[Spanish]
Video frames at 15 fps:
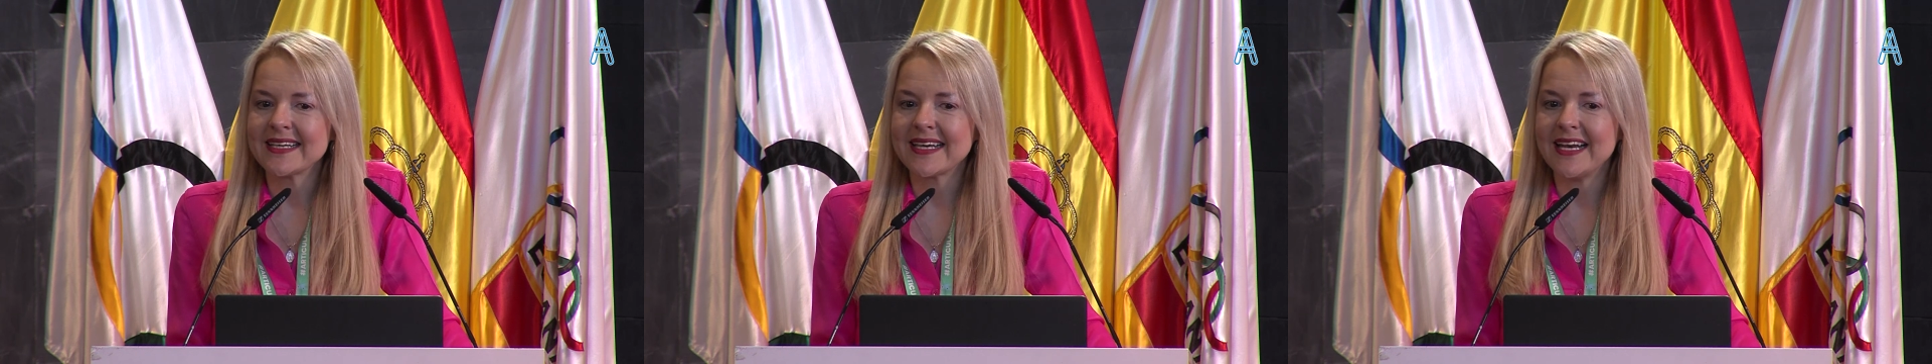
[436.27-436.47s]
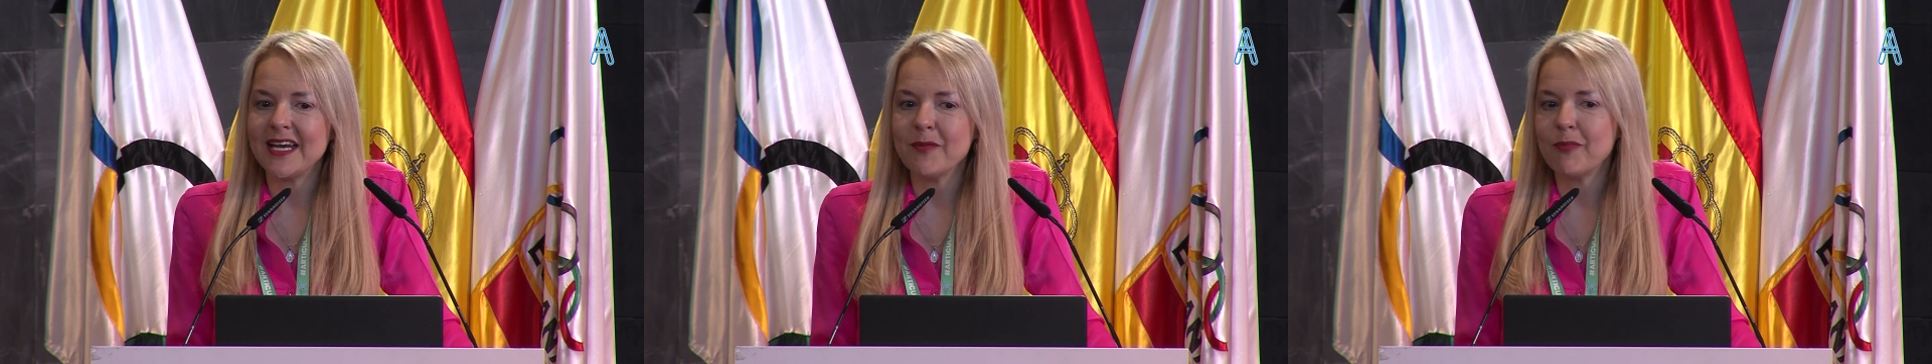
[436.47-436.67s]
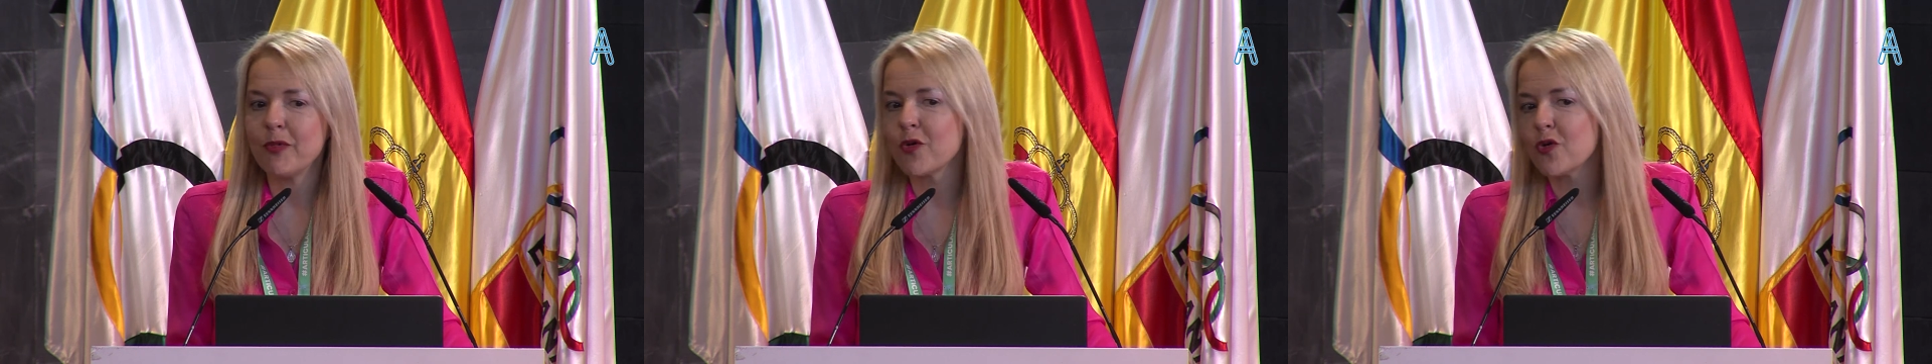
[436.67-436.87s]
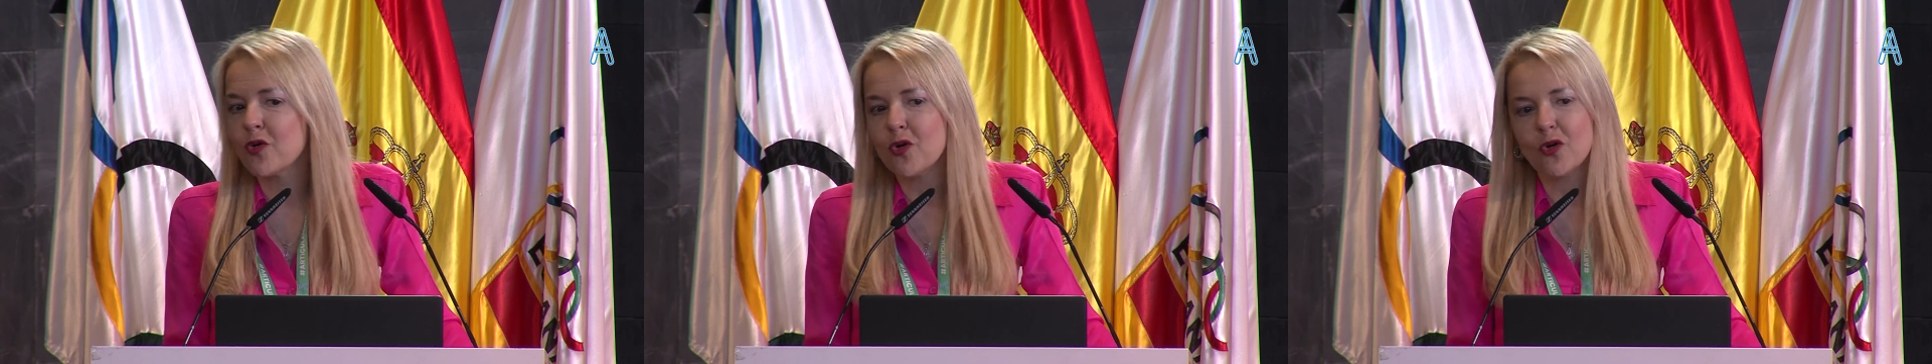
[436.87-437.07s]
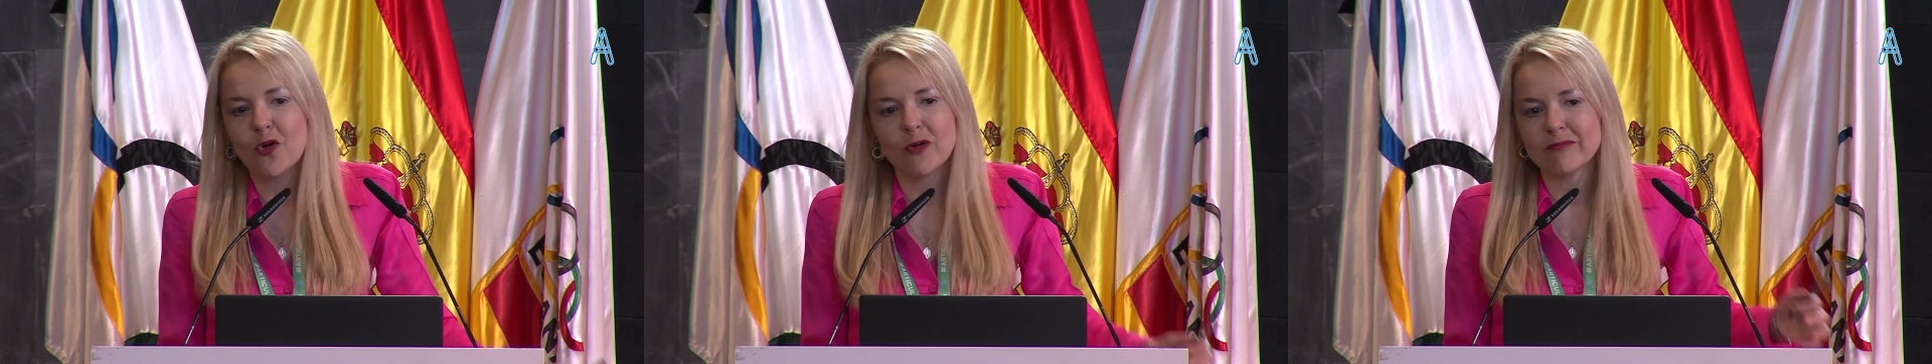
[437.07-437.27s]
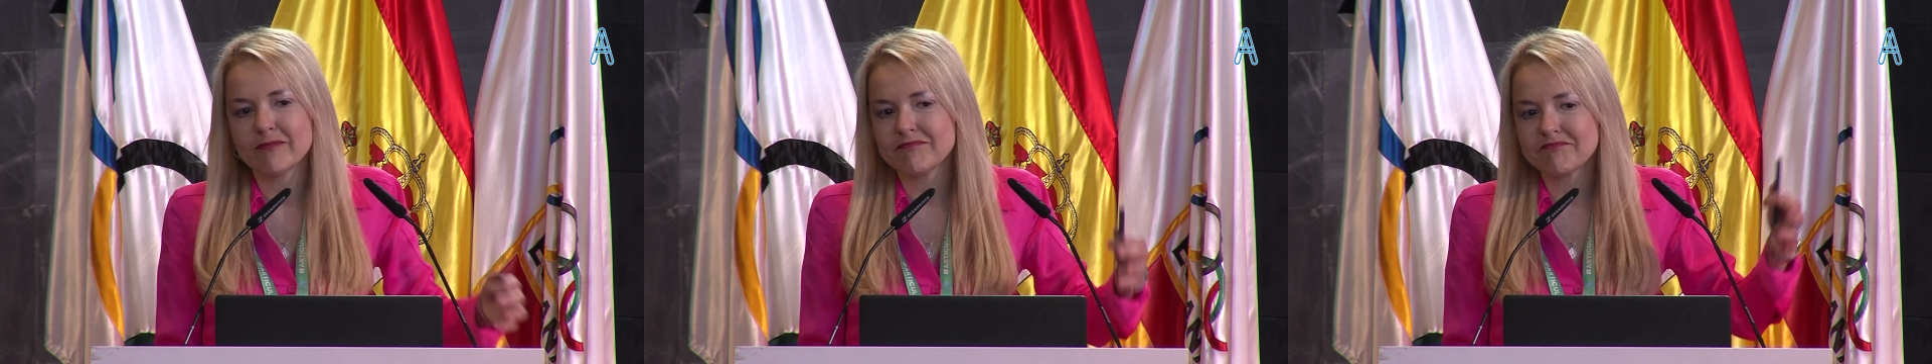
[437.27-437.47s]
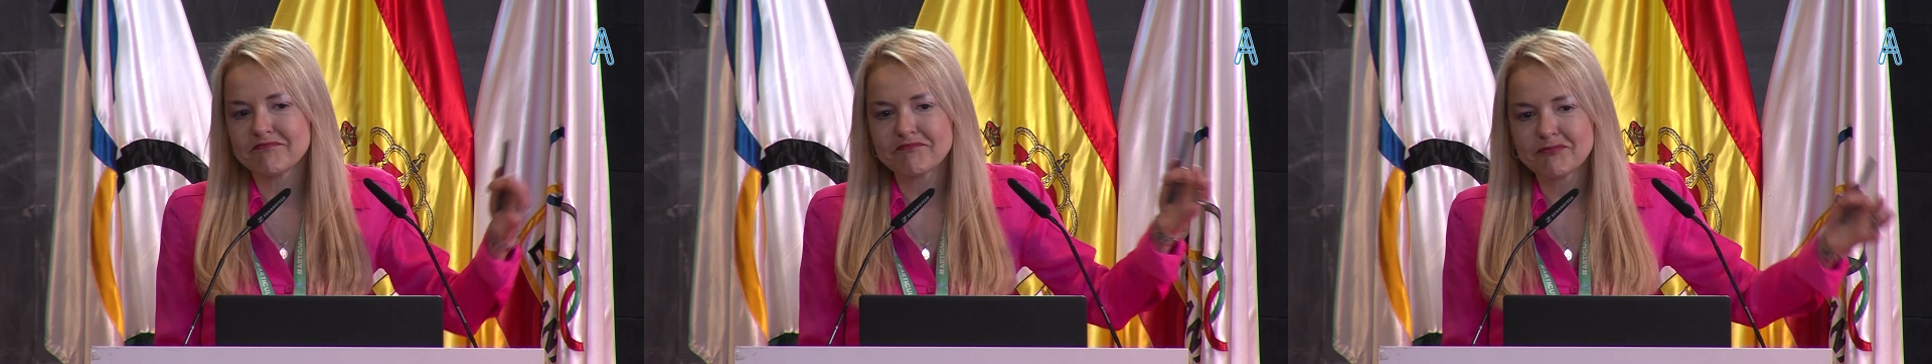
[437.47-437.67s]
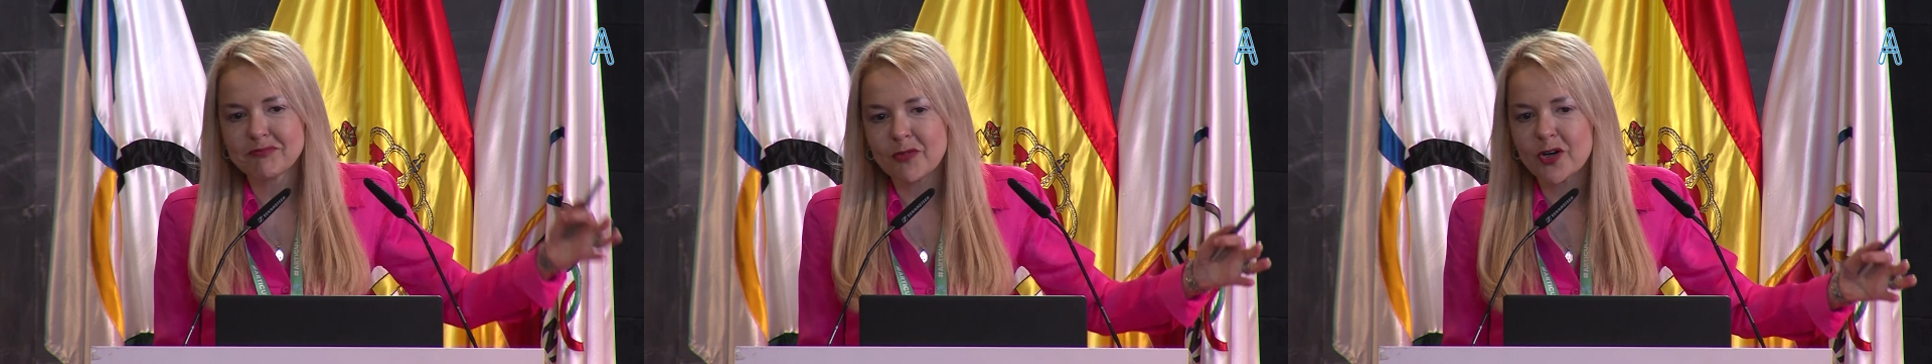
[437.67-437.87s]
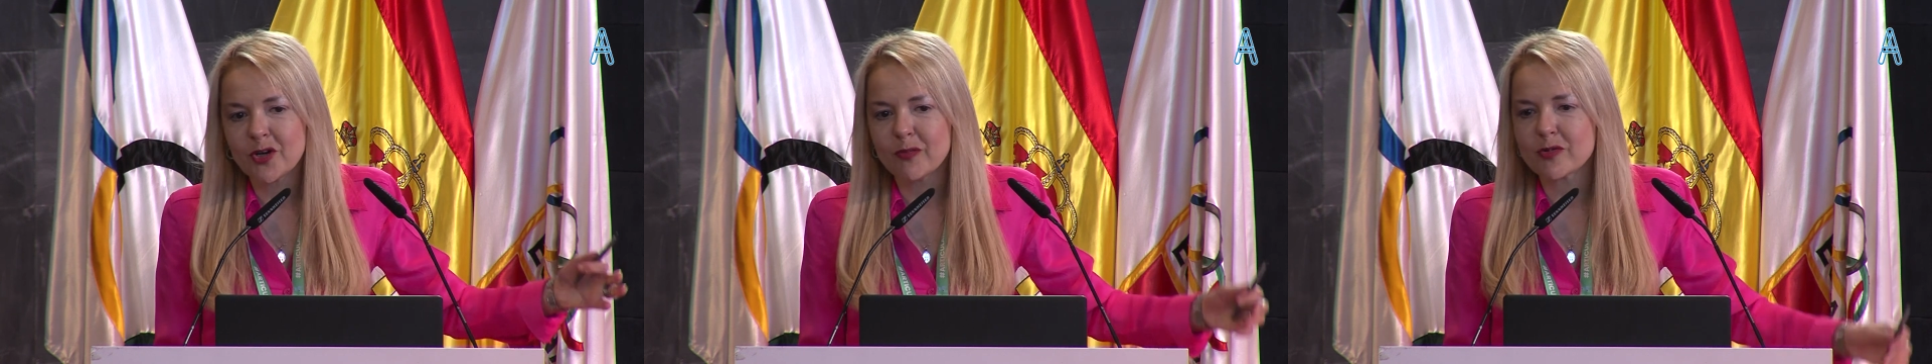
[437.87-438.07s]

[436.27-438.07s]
que le pongo bueno,